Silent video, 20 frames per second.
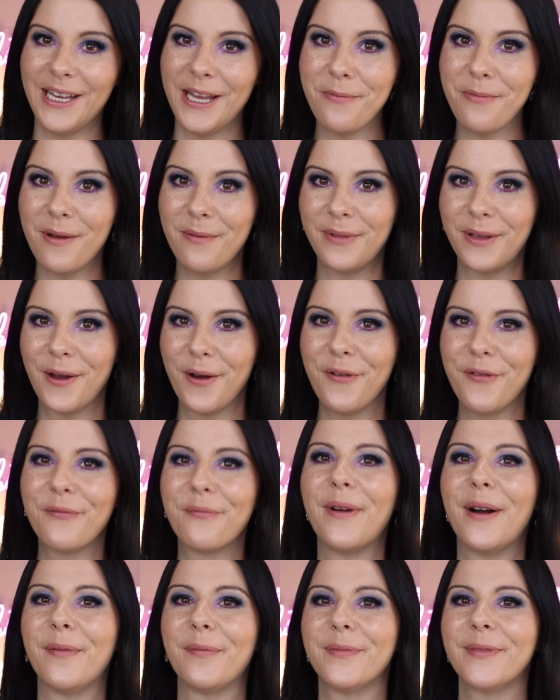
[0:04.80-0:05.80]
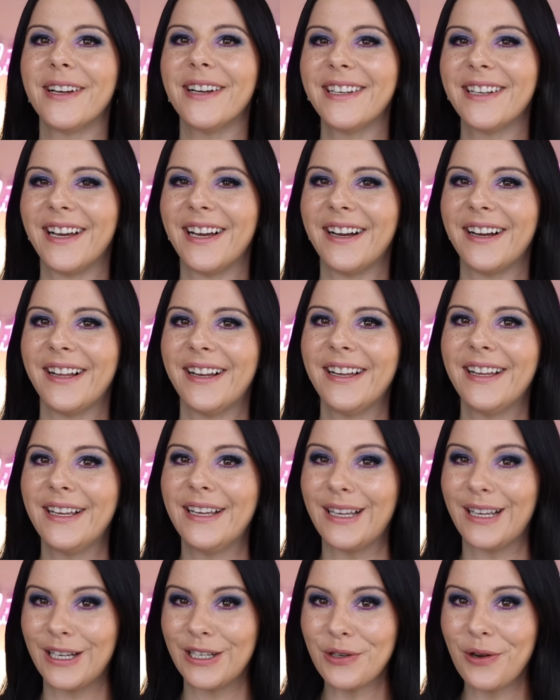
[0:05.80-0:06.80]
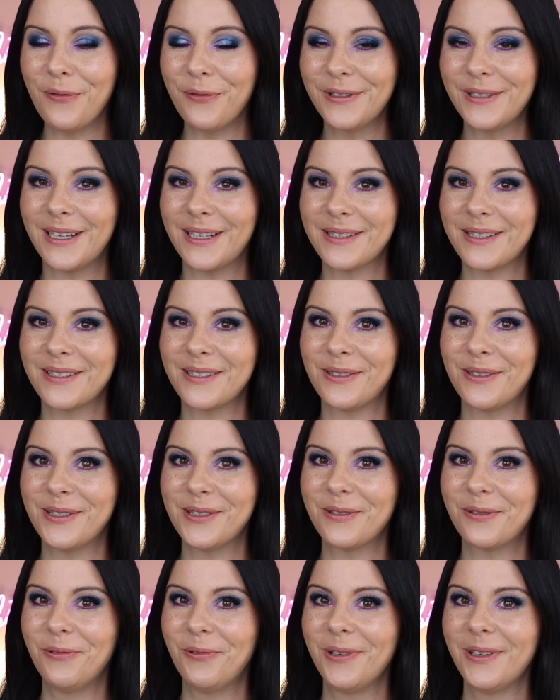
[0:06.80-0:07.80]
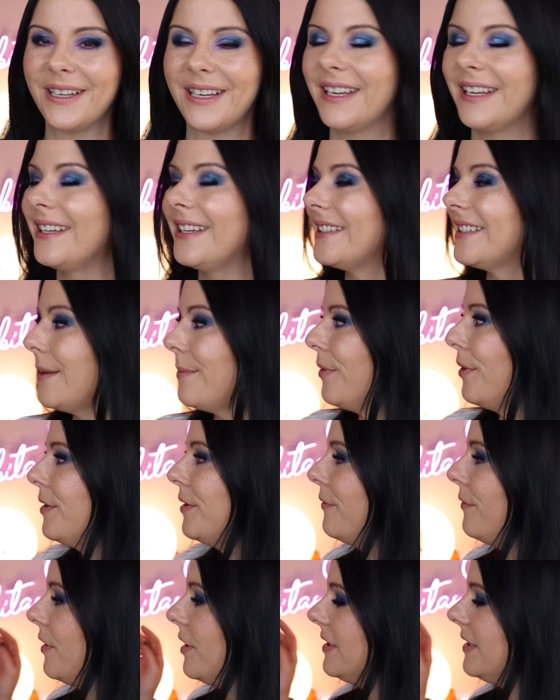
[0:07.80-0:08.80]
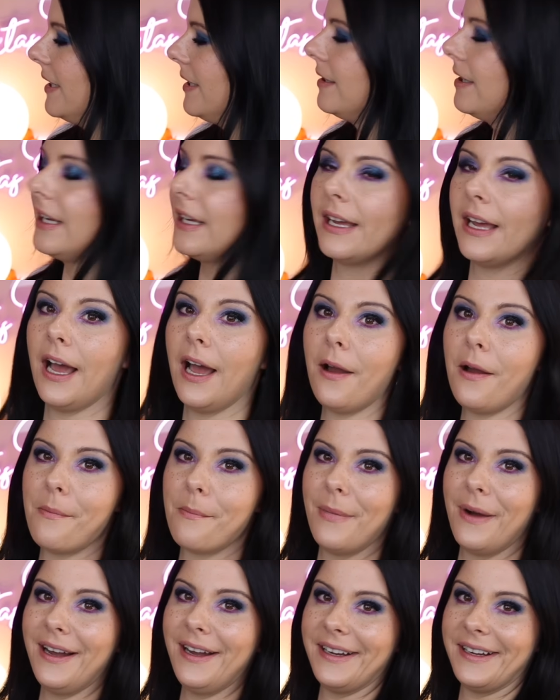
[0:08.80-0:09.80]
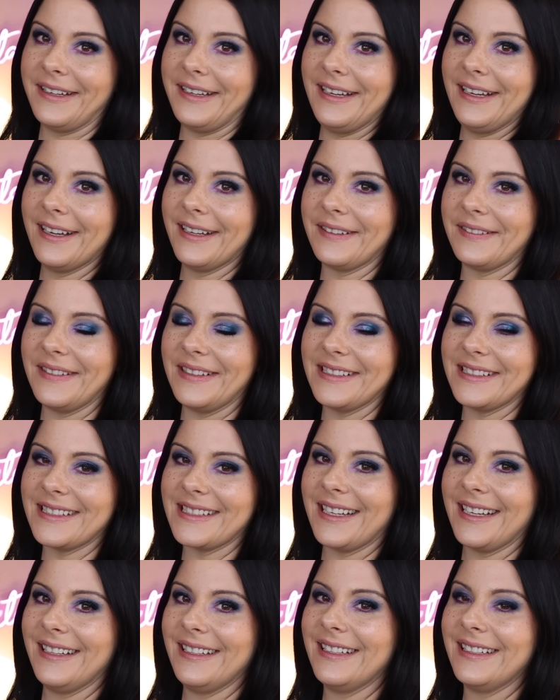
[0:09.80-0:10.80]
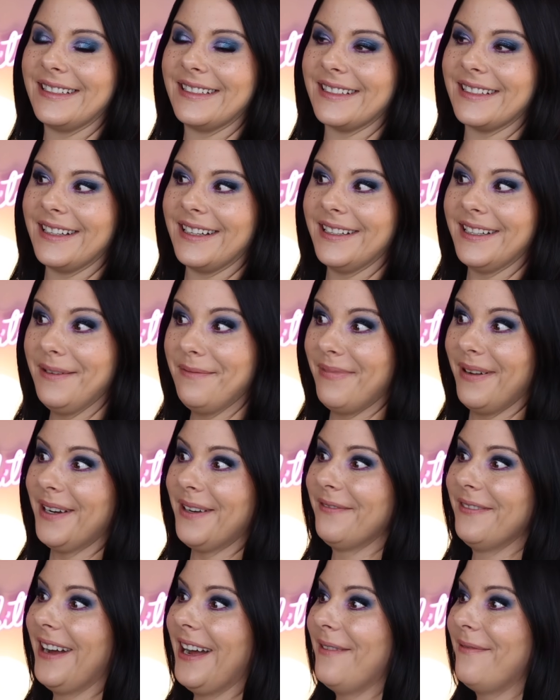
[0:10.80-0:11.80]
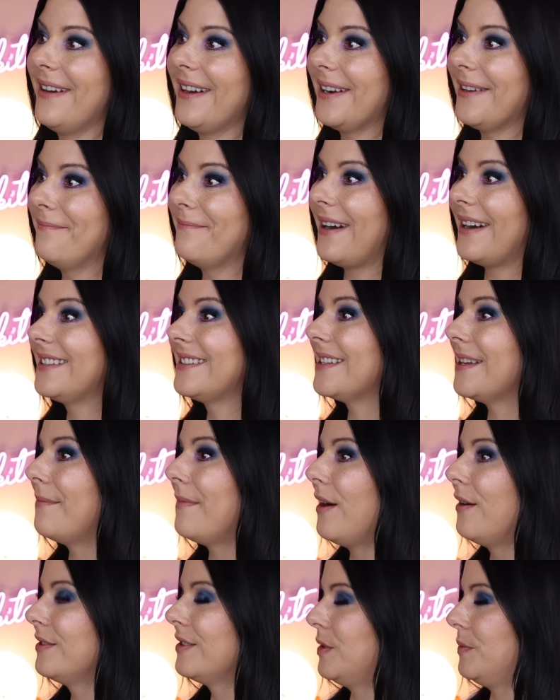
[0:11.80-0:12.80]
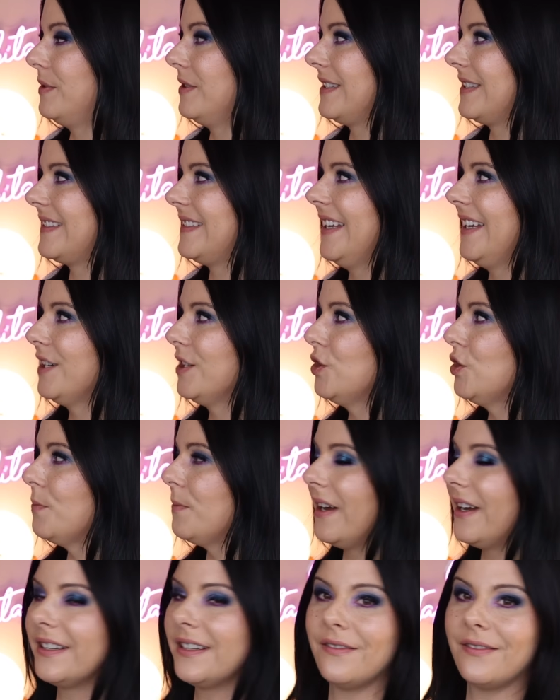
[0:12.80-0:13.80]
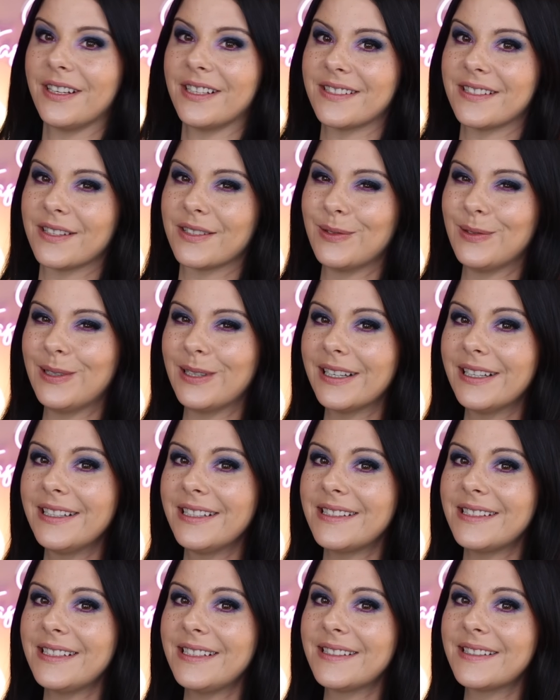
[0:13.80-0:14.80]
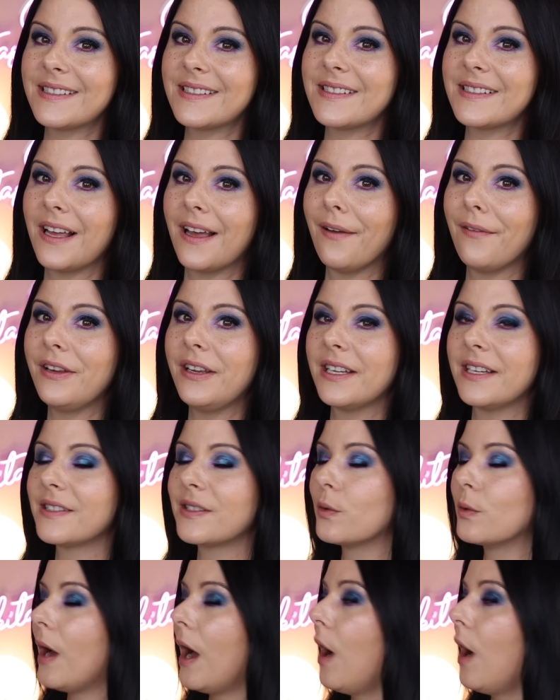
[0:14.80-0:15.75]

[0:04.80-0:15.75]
hier bei mir auf meinem Kanal. Ich hoffe, dass es euch gut geht. Ich habe heute für euch den Armani Adventskalender. Den packen wir einmal gemeinsam aus. Ich bin sehr gespannt, was da so drin ist dieses Jahr, wie der so